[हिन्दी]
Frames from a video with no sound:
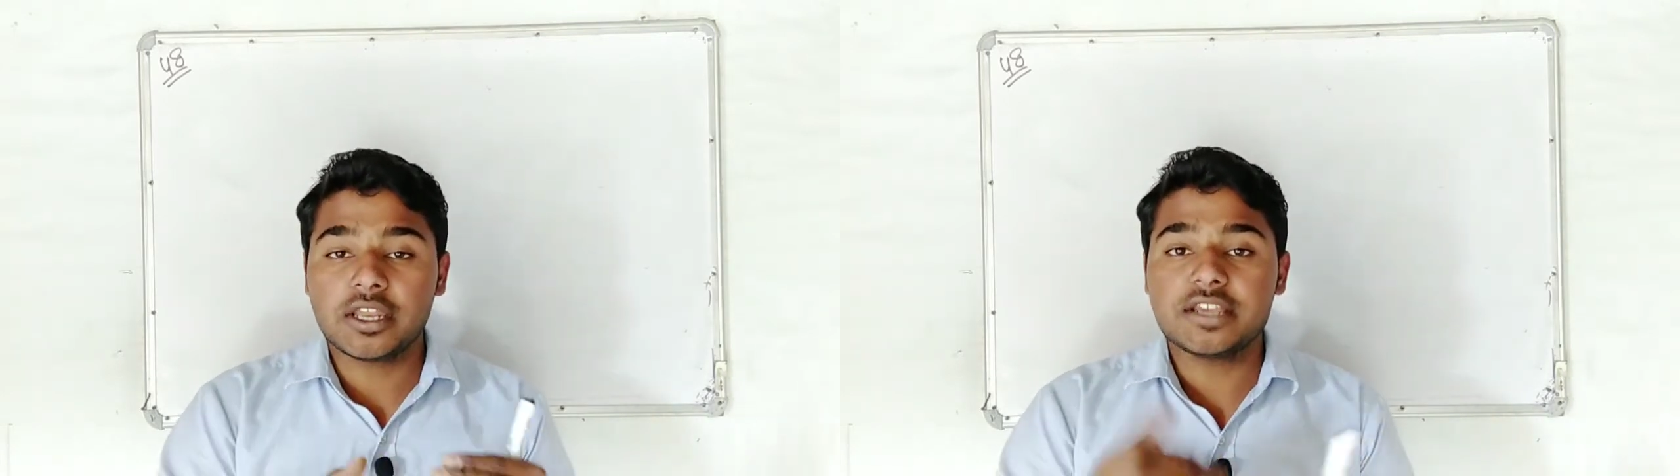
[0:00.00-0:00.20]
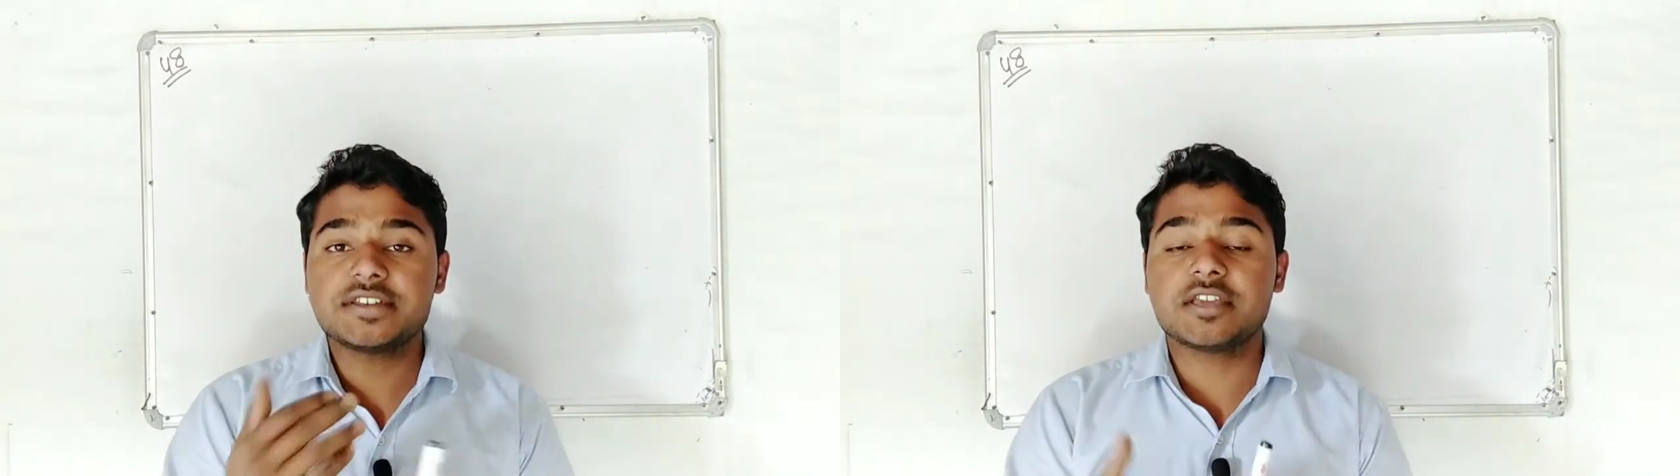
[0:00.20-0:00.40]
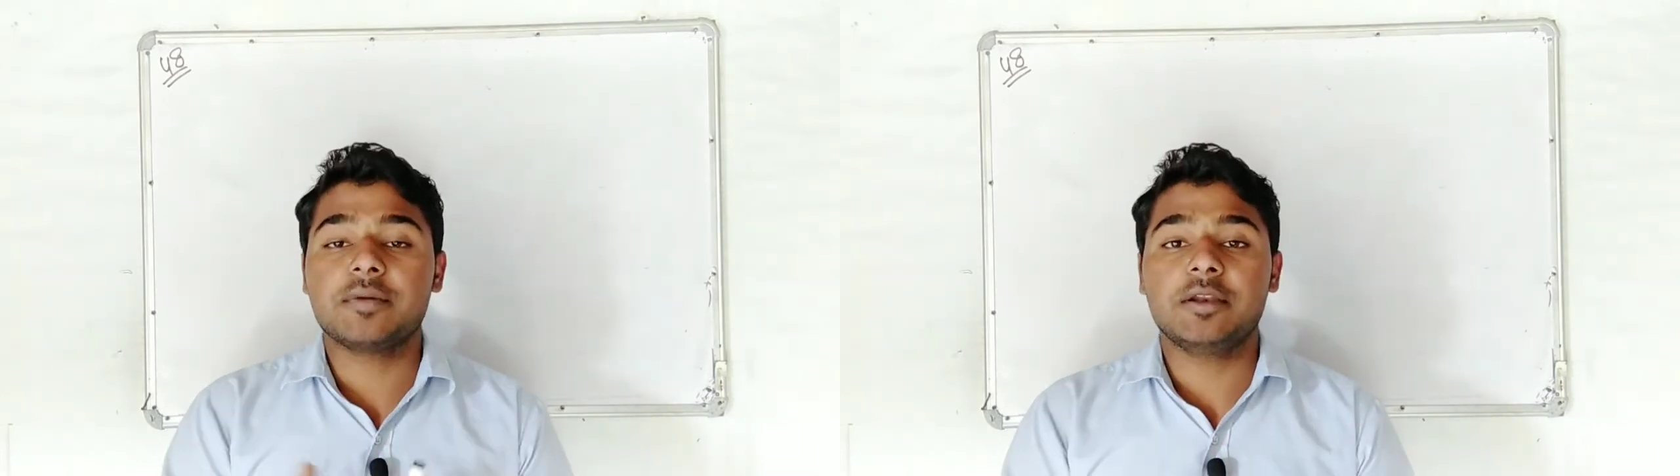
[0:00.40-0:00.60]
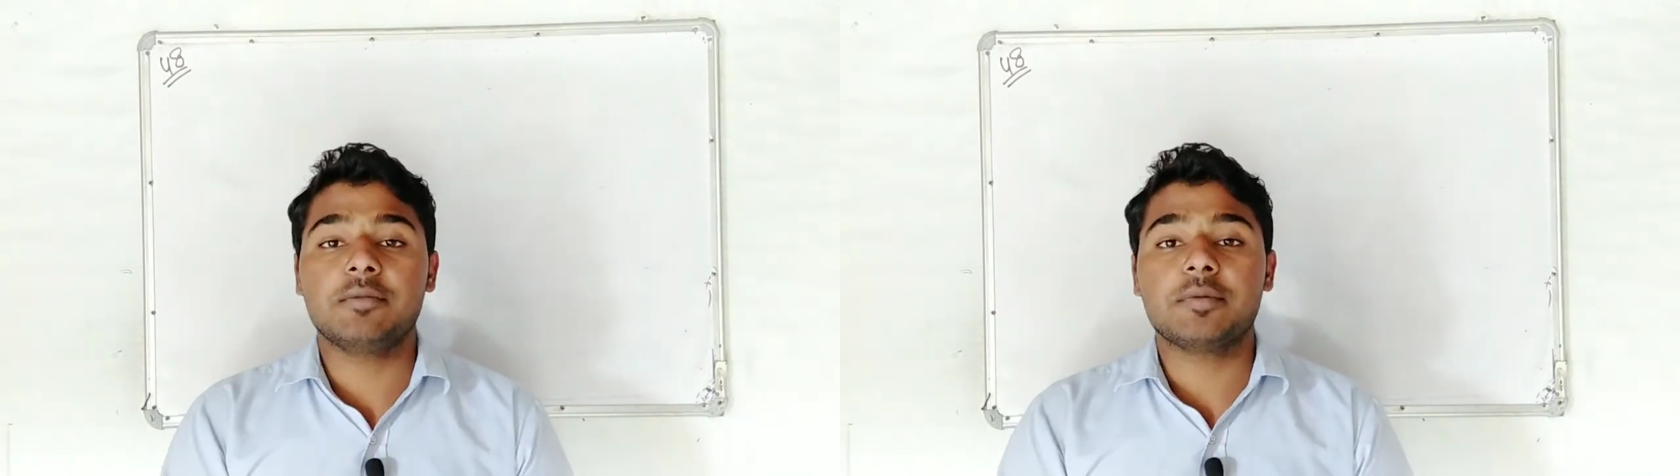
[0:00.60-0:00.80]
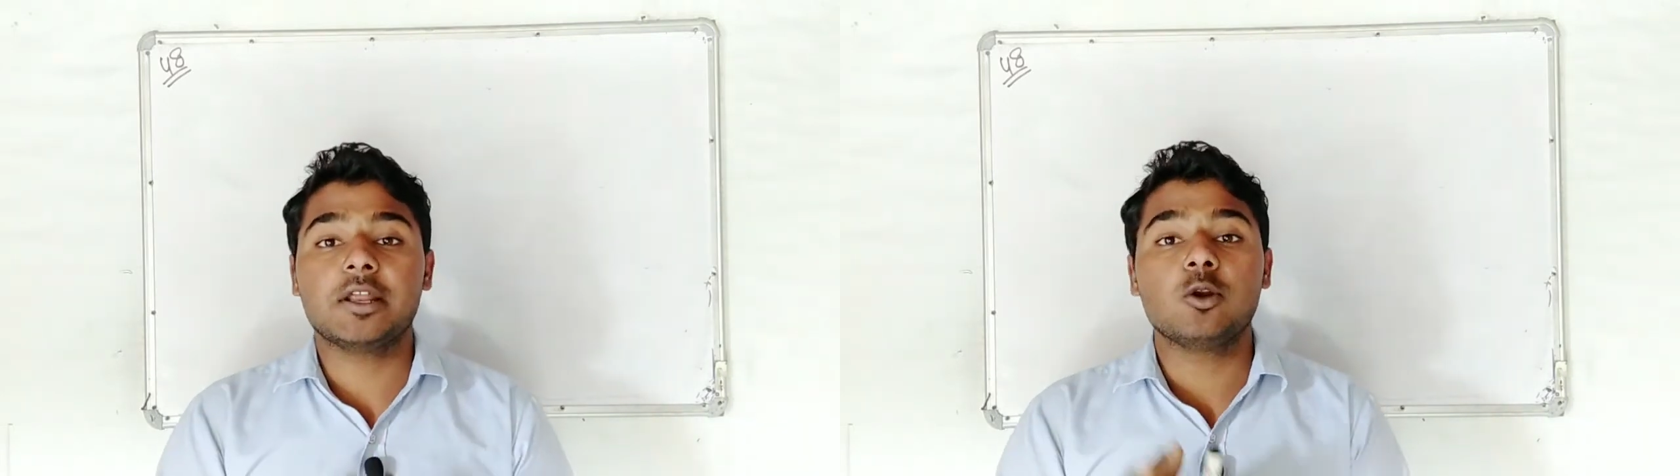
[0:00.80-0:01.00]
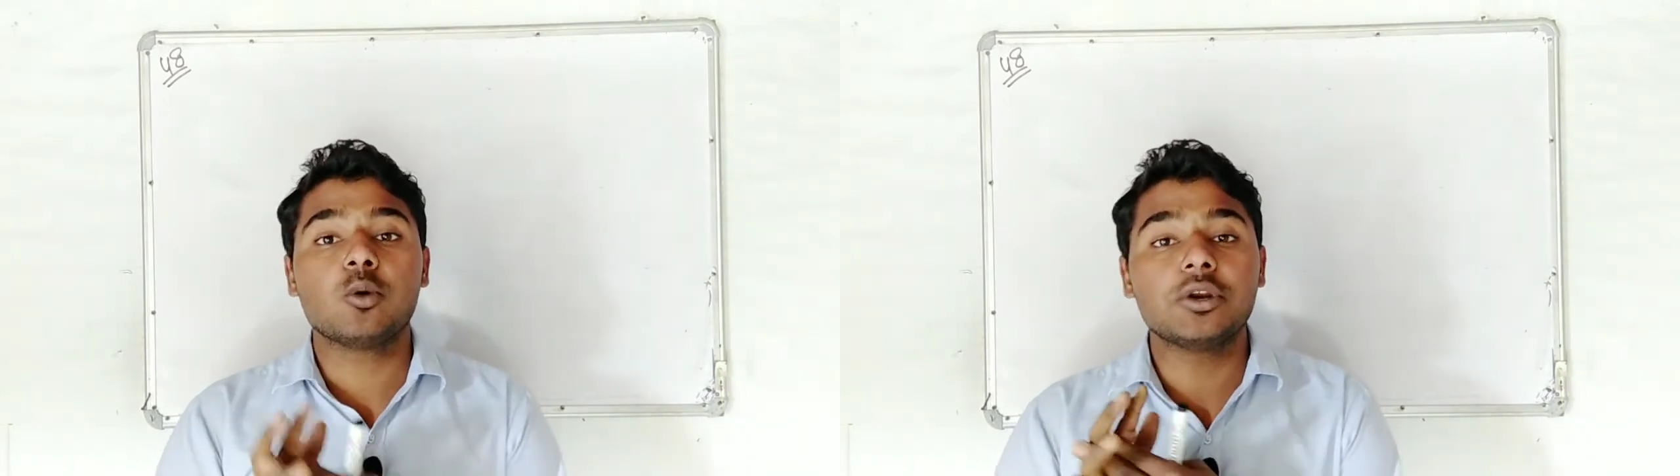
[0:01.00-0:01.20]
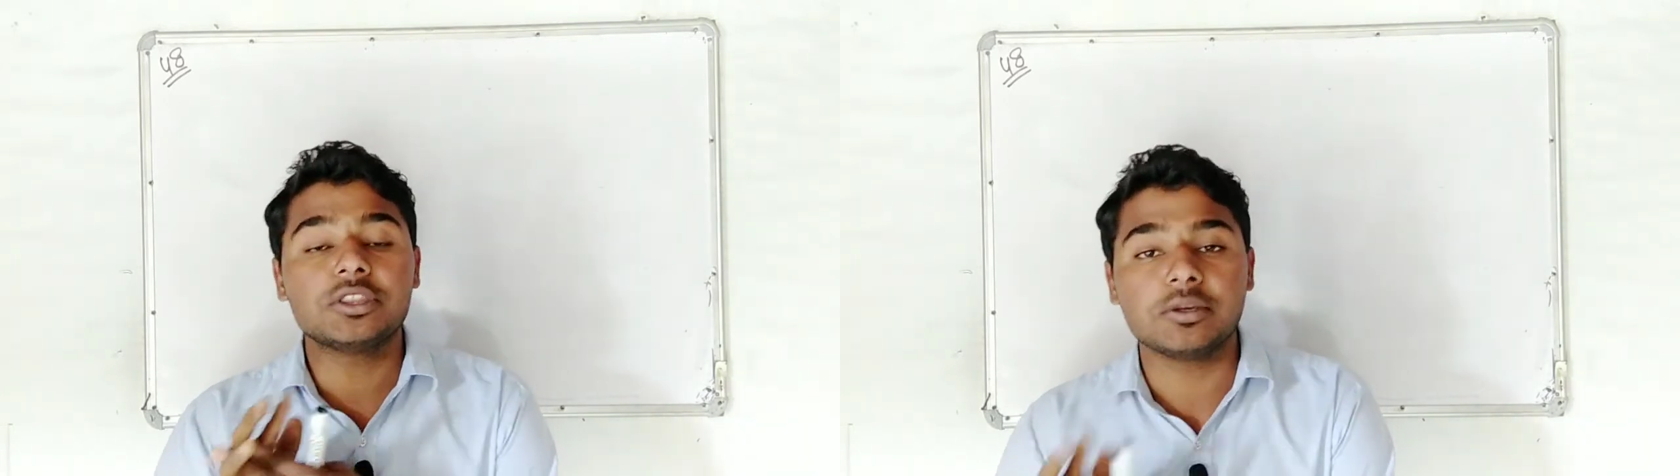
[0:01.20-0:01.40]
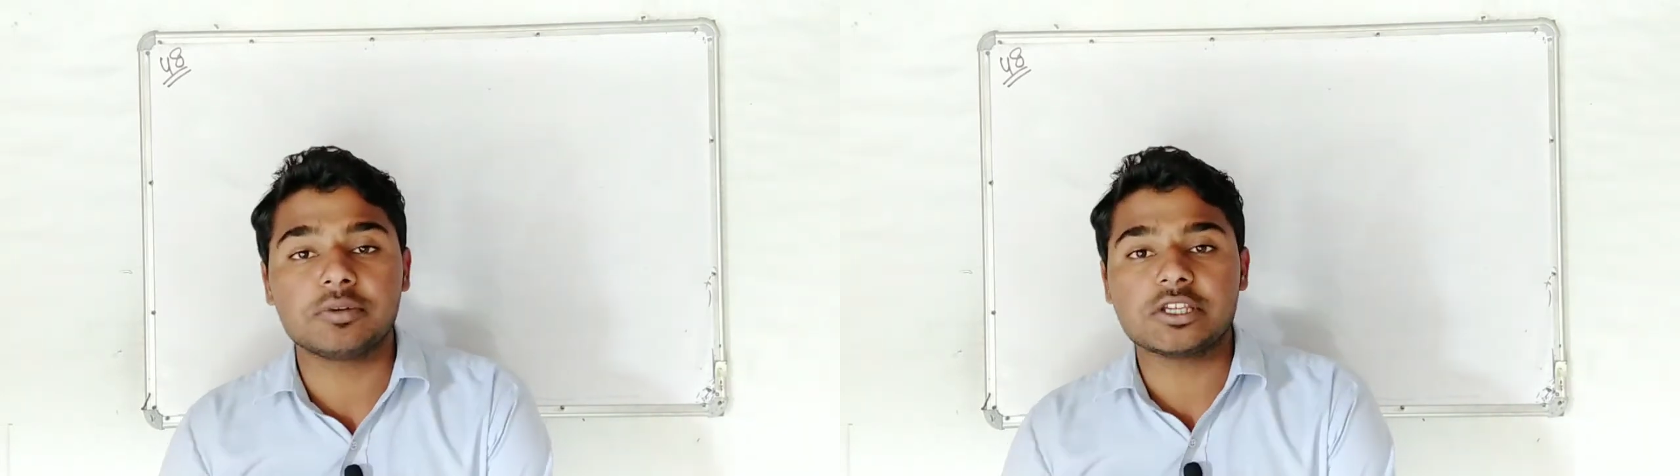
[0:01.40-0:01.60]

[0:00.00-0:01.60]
टेस्ट के बारे में पढ़ा लोगोरिथम